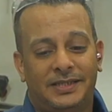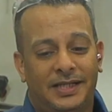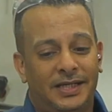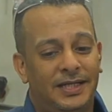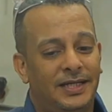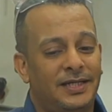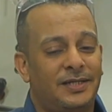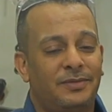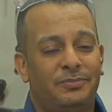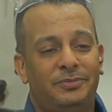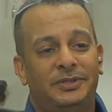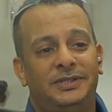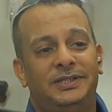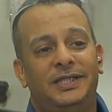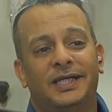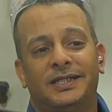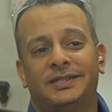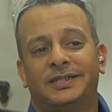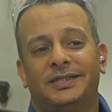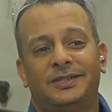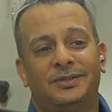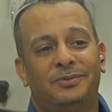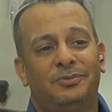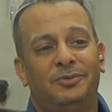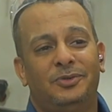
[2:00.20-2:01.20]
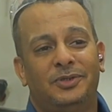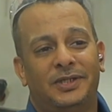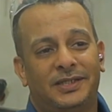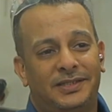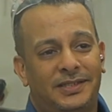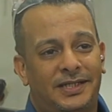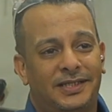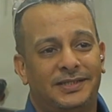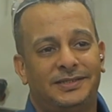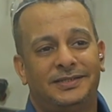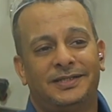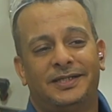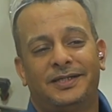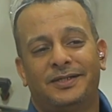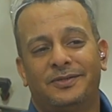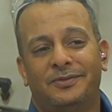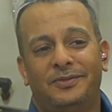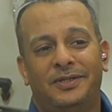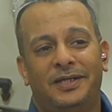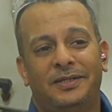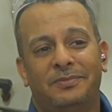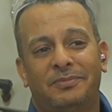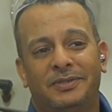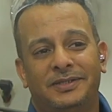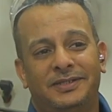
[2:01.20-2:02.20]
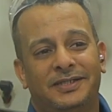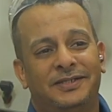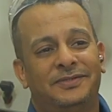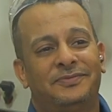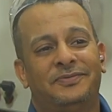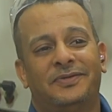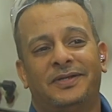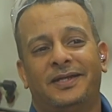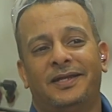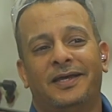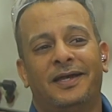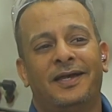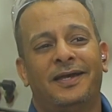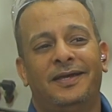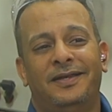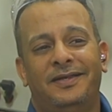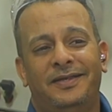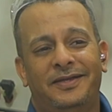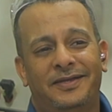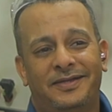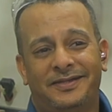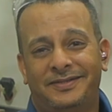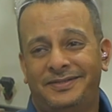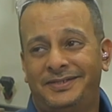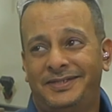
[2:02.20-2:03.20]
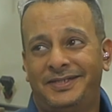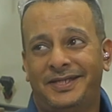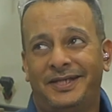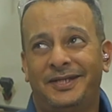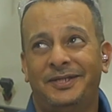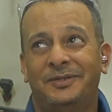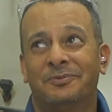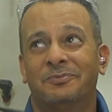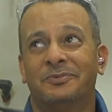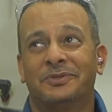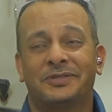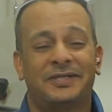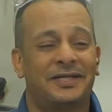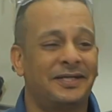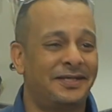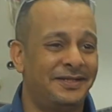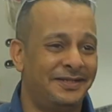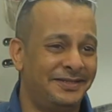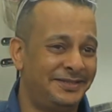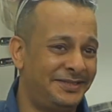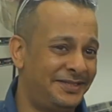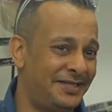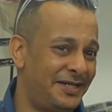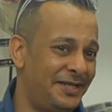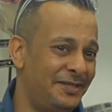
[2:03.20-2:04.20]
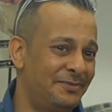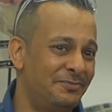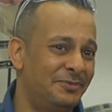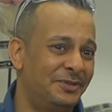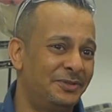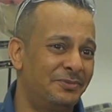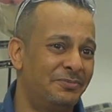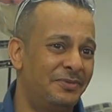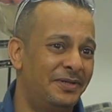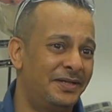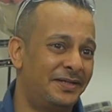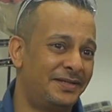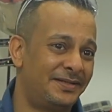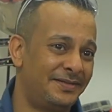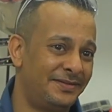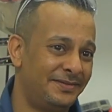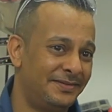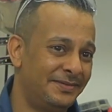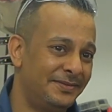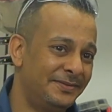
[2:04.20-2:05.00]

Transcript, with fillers: اتعلق بدشداشه ابوي اترجاه اقول له يبا تكفى الله يخليك اشتري لي مطرقه اشتري لي مسمار